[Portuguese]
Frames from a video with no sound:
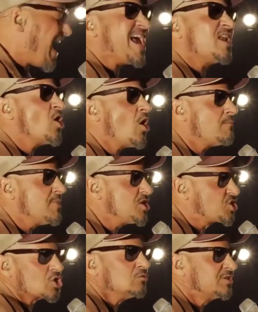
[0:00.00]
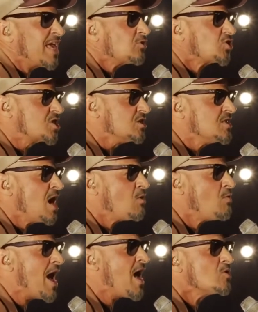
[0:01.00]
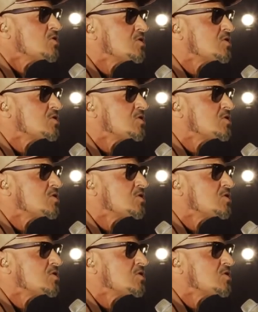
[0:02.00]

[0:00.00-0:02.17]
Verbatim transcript: em nome de um Deus que não é o